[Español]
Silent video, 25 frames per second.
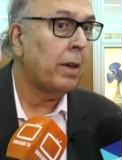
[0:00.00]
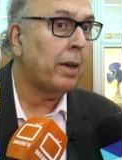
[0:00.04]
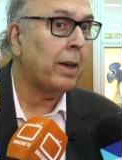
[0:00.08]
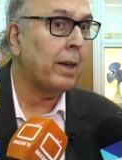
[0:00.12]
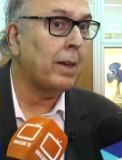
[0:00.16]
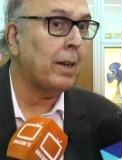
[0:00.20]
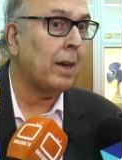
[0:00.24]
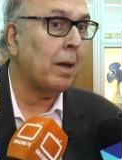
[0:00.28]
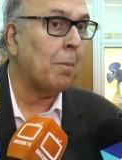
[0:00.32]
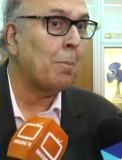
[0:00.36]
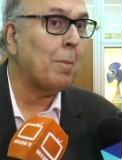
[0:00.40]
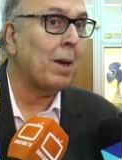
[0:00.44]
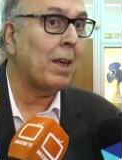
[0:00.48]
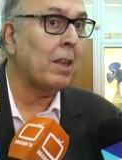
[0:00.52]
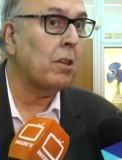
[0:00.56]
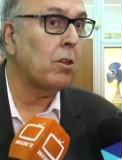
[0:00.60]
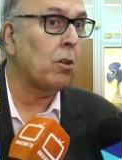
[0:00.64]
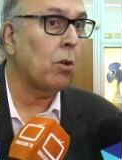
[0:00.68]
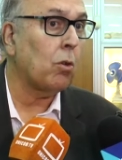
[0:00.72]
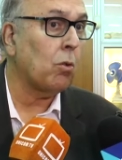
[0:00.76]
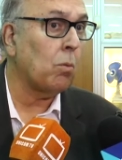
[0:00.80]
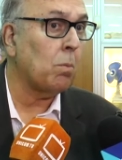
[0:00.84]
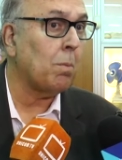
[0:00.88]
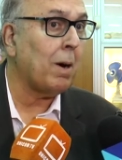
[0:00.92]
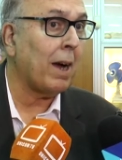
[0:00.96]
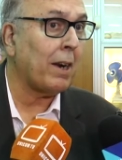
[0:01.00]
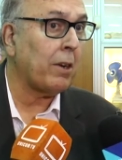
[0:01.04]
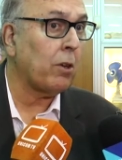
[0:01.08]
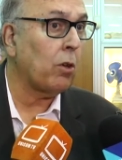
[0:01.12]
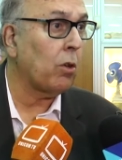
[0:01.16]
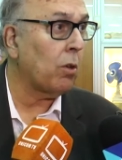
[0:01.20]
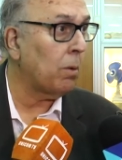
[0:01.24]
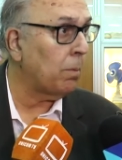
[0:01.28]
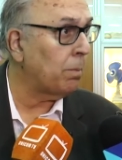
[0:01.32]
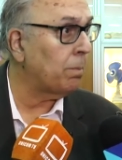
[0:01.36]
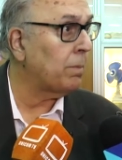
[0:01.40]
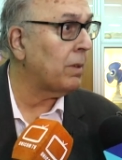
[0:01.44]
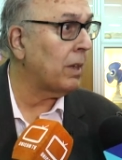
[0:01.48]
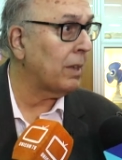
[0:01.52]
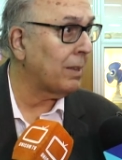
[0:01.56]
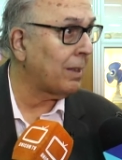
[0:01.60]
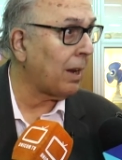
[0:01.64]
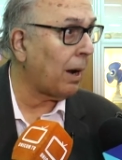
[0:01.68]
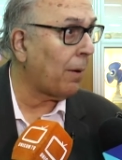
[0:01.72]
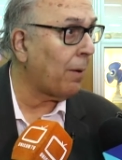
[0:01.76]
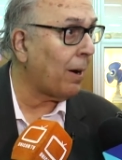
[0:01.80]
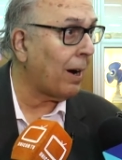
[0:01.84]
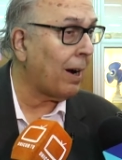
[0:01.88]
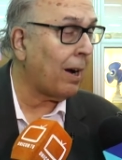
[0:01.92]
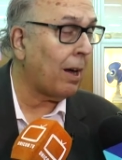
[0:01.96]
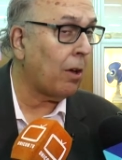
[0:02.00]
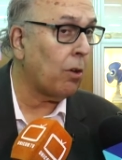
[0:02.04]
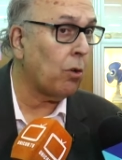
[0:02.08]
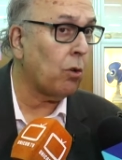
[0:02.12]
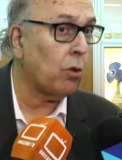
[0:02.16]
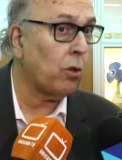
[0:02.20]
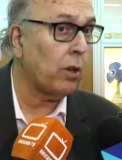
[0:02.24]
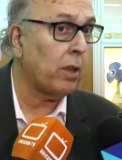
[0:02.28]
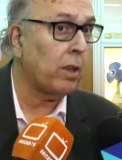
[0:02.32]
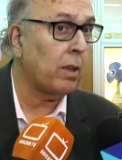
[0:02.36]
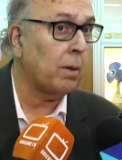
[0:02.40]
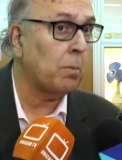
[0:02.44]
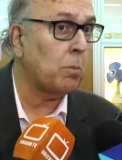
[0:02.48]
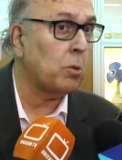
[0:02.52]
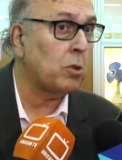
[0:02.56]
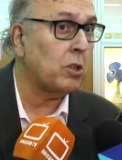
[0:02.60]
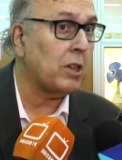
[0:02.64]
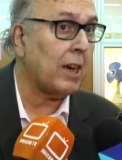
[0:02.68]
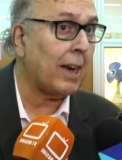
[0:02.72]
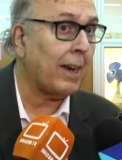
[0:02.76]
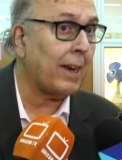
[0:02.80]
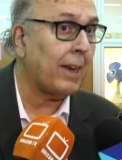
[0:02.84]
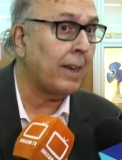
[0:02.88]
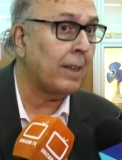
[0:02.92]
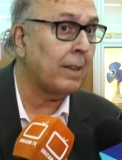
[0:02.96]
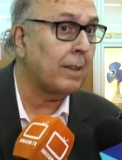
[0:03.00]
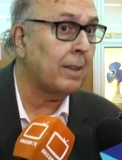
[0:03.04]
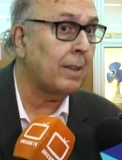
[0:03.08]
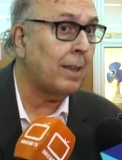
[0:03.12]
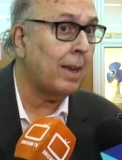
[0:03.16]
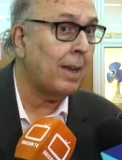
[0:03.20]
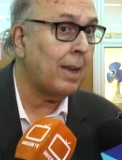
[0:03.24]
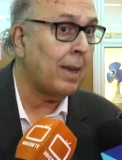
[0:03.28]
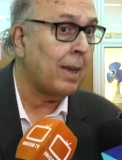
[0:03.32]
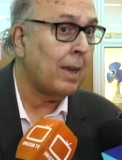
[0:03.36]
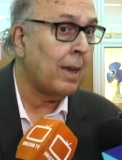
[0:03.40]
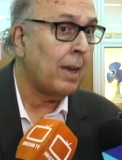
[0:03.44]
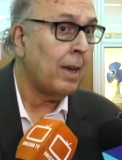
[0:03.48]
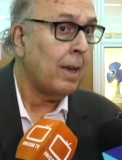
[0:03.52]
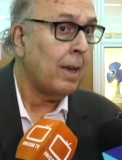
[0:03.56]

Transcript: en el medio de un barrio de, trabajadores, de mucha gente.